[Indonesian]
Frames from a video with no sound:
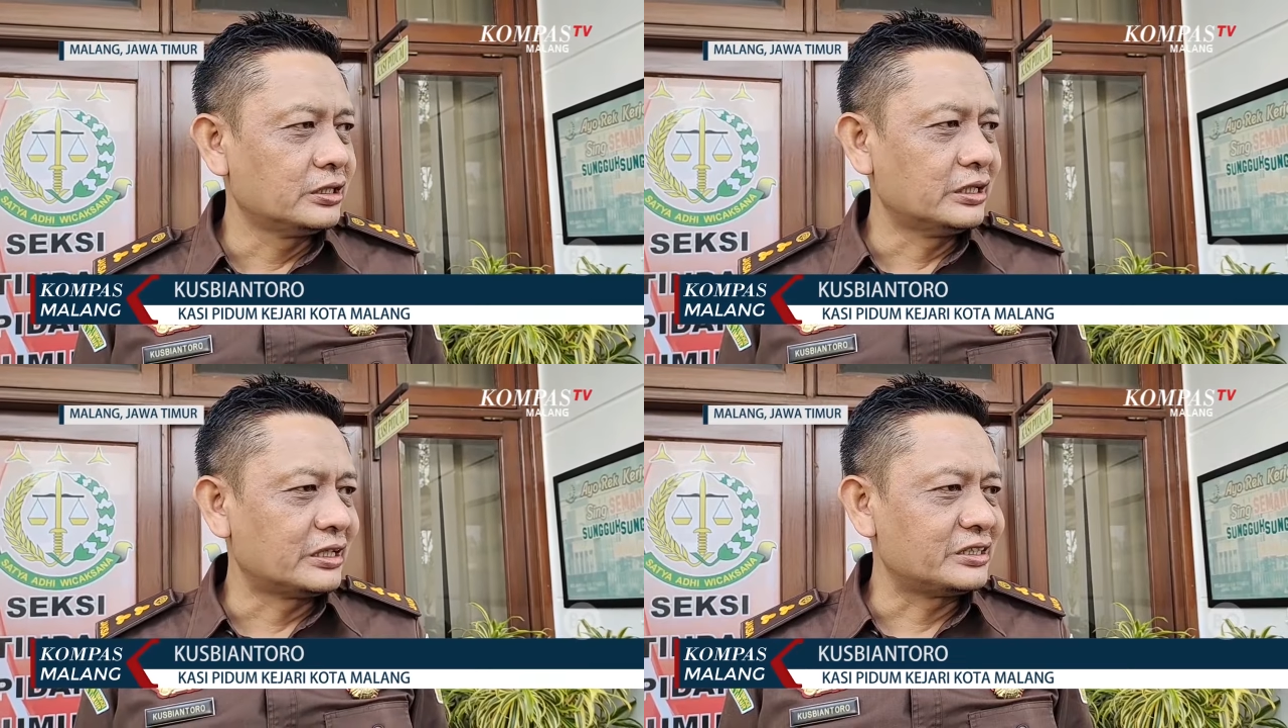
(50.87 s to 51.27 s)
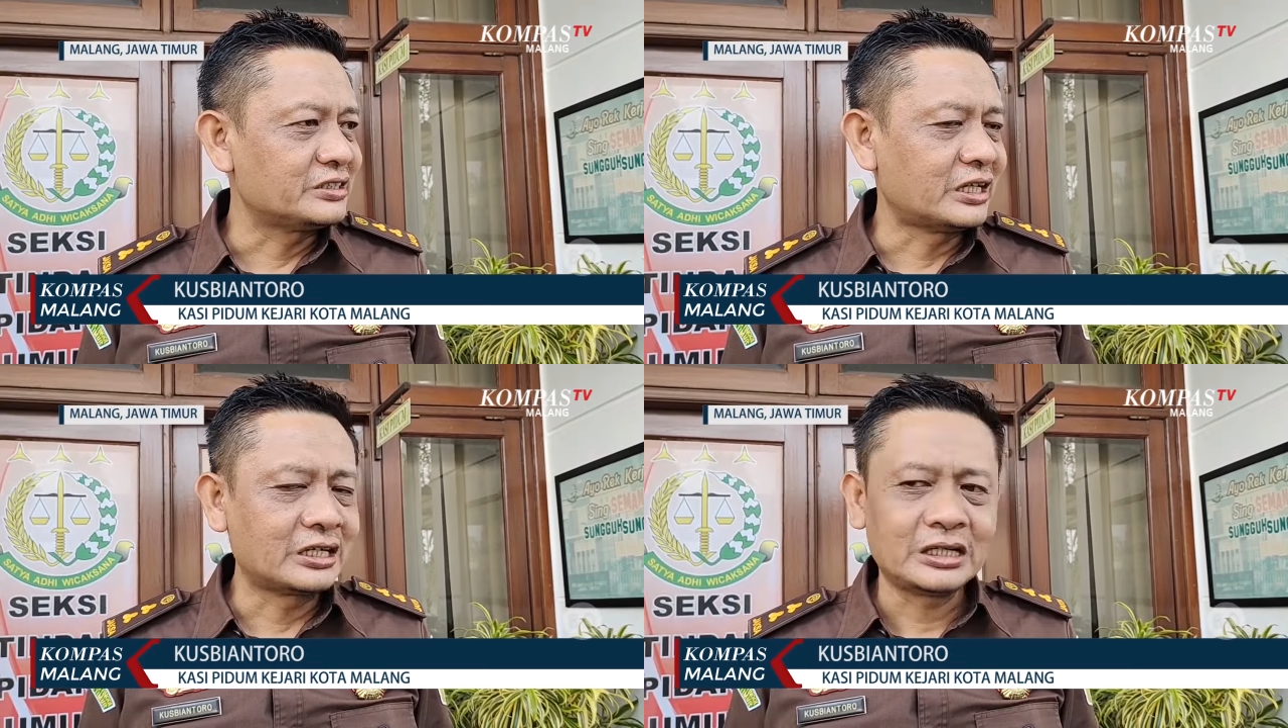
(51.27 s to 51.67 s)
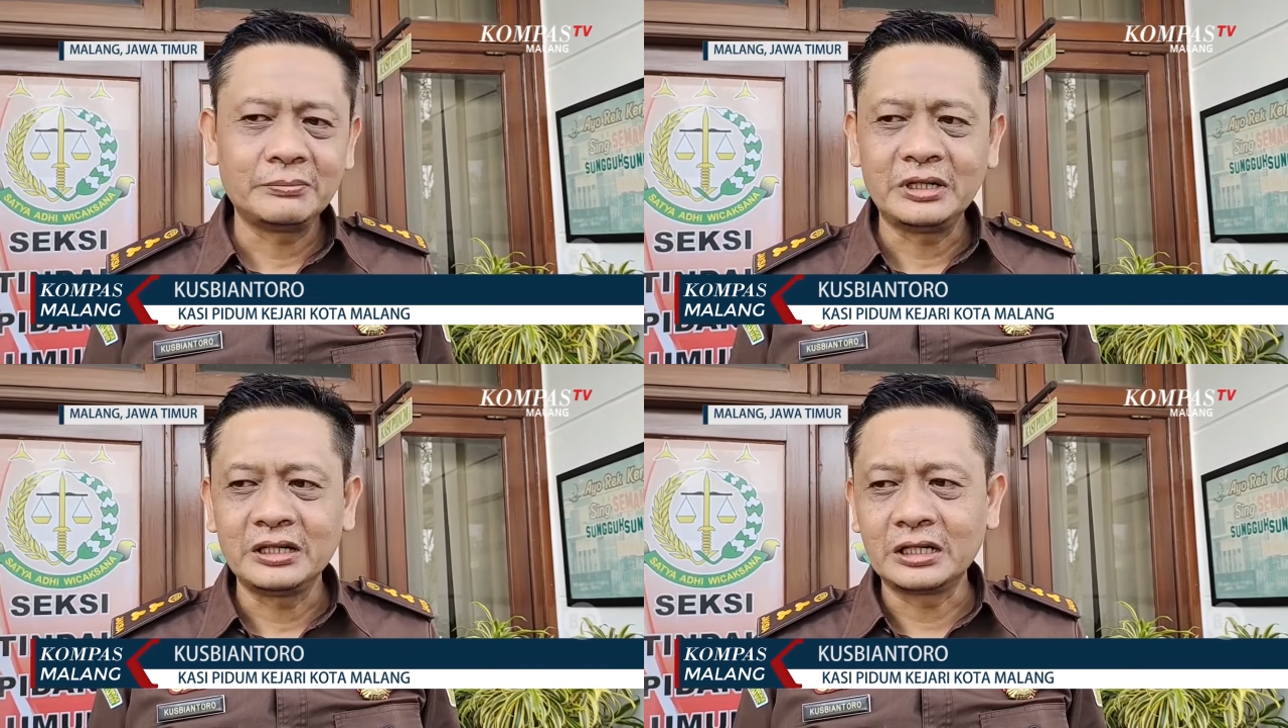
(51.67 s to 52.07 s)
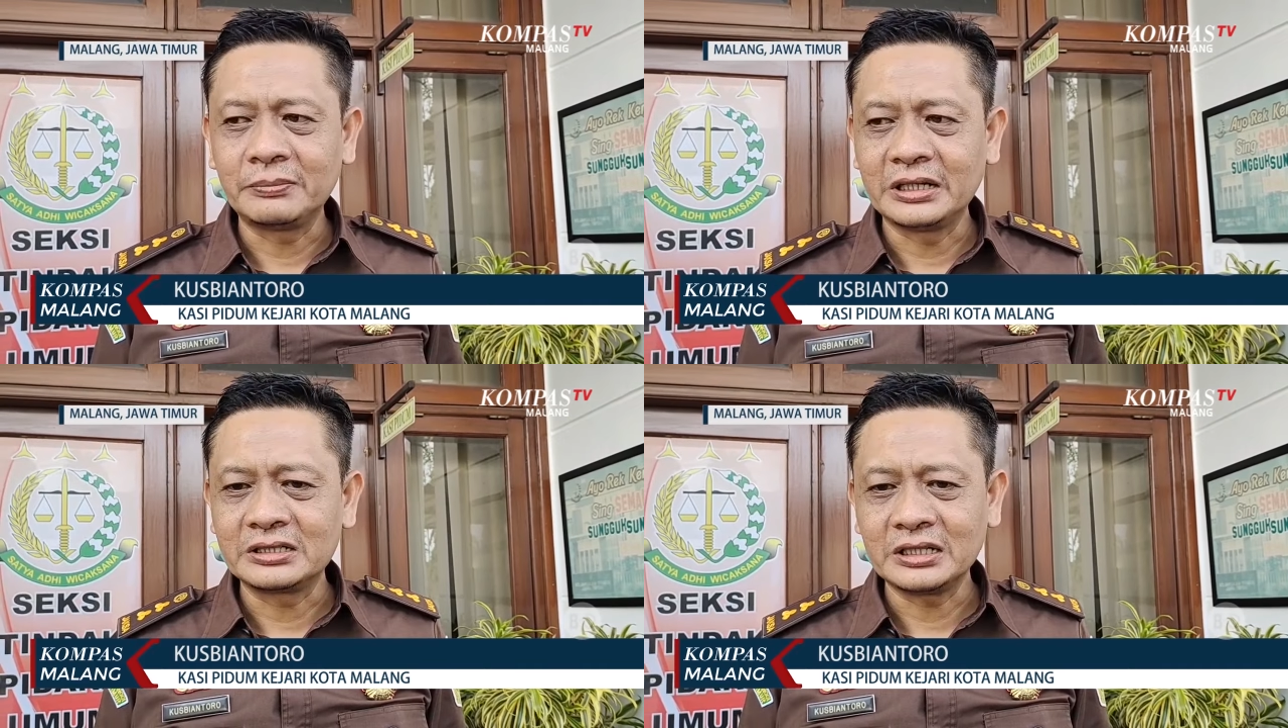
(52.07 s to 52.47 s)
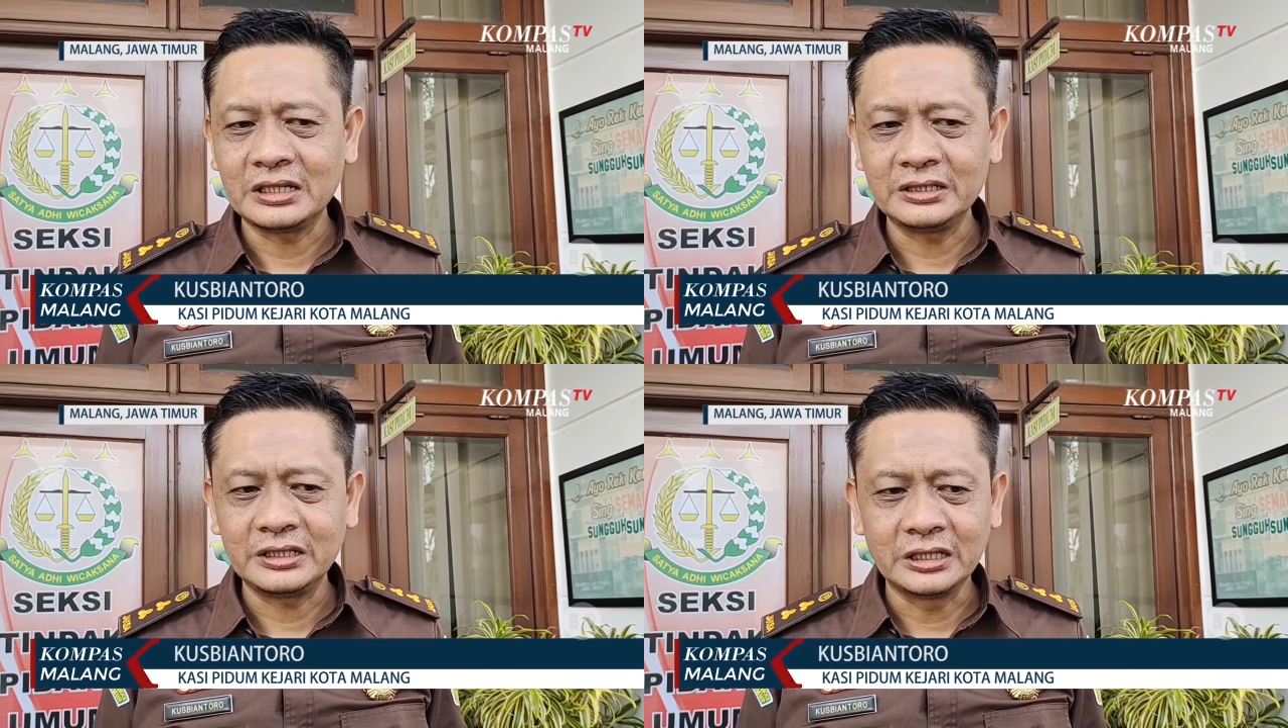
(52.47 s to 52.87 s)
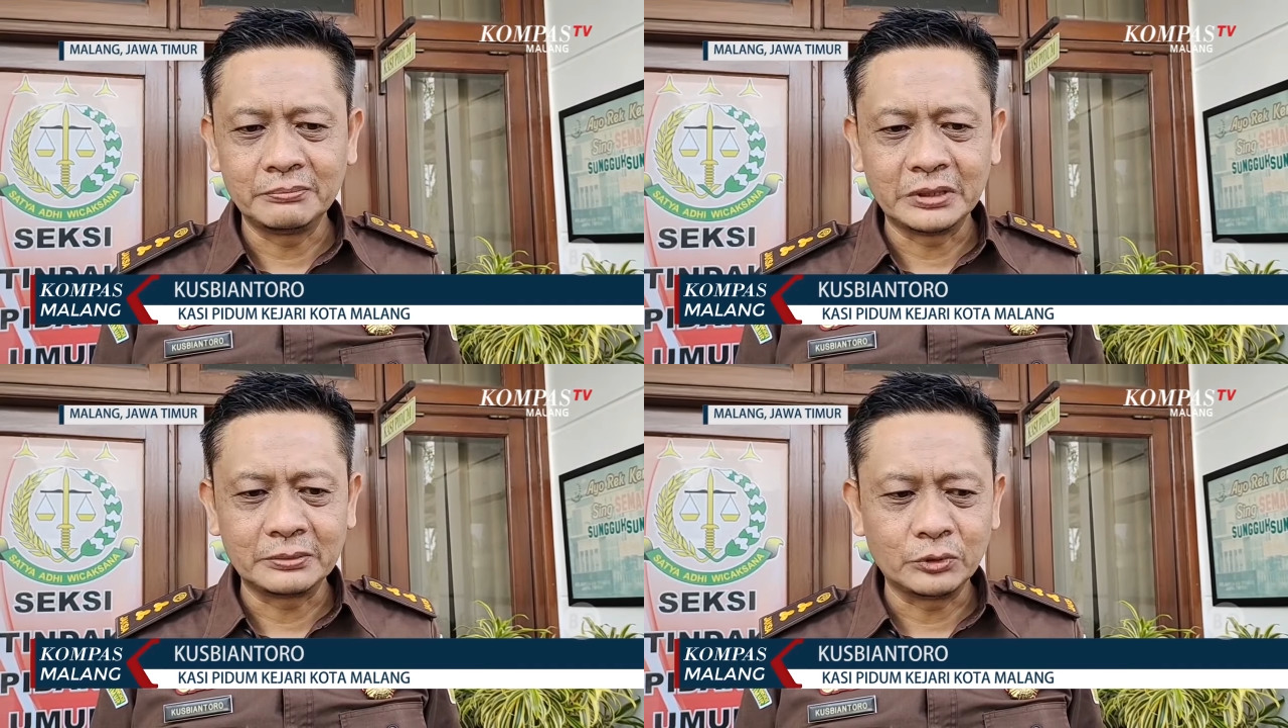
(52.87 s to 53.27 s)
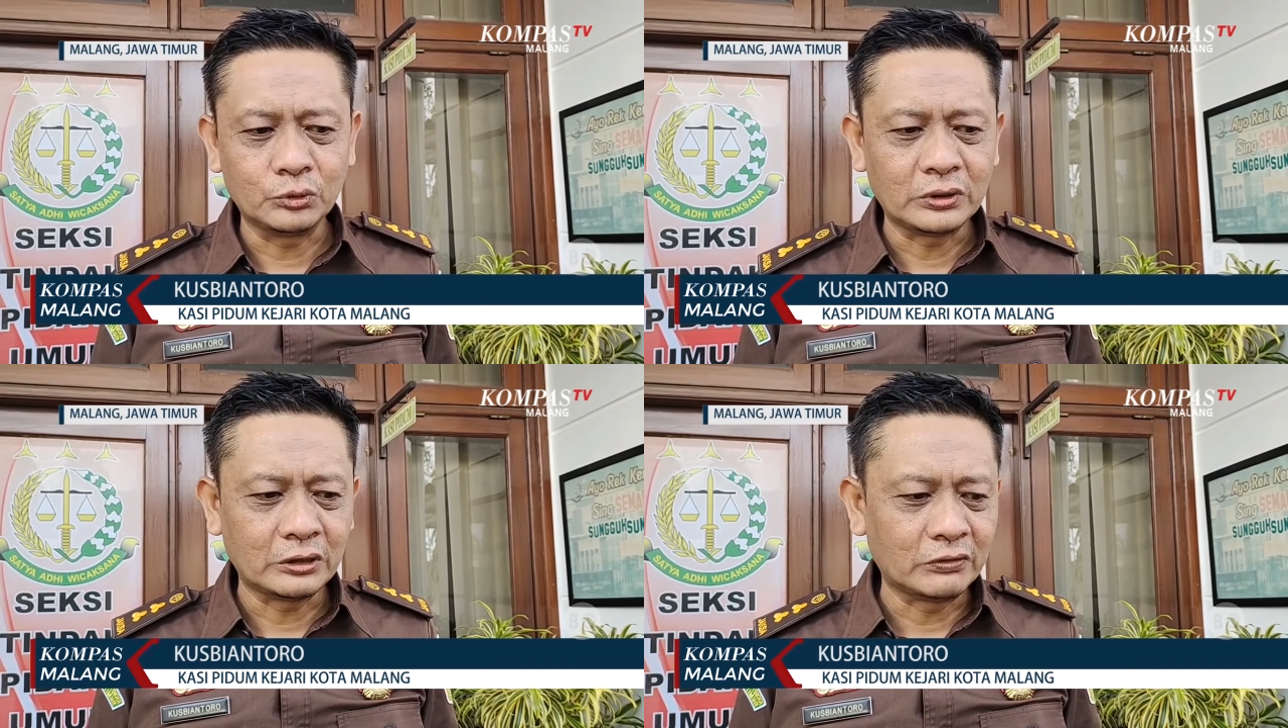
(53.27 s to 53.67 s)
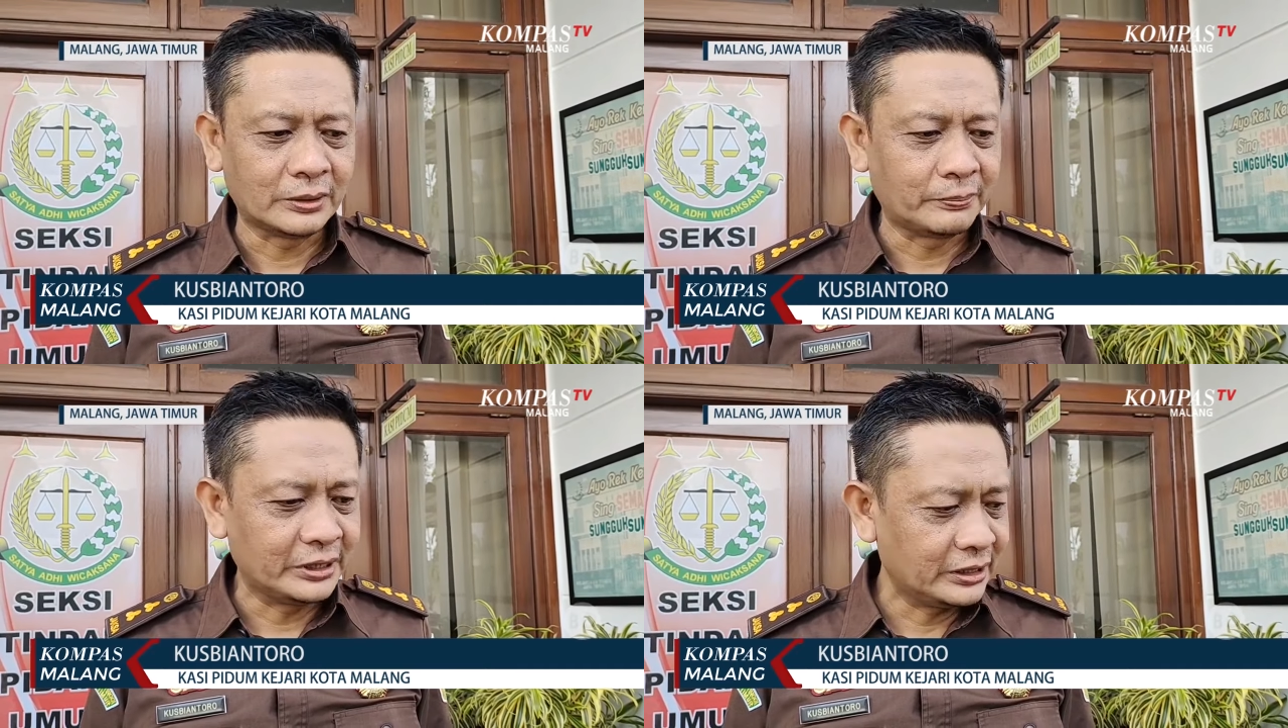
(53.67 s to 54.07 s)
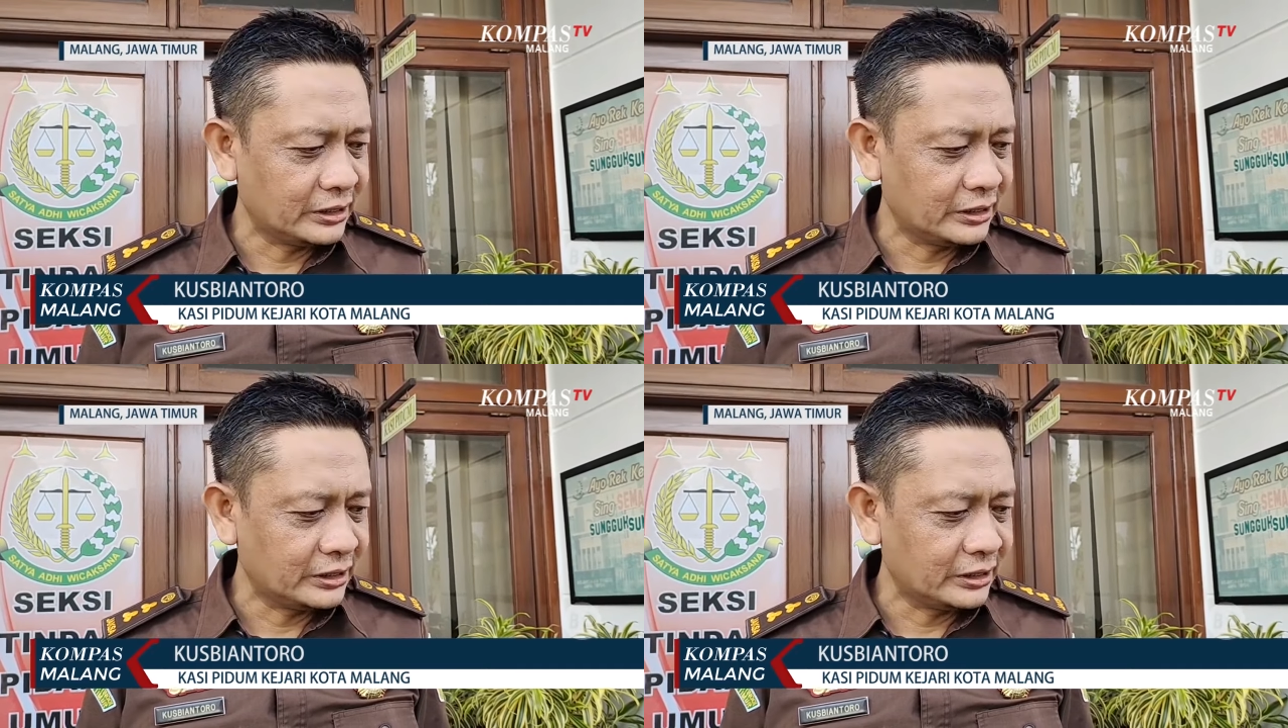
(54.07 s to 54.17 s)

yang disangka melanggar pasal 340 KUHP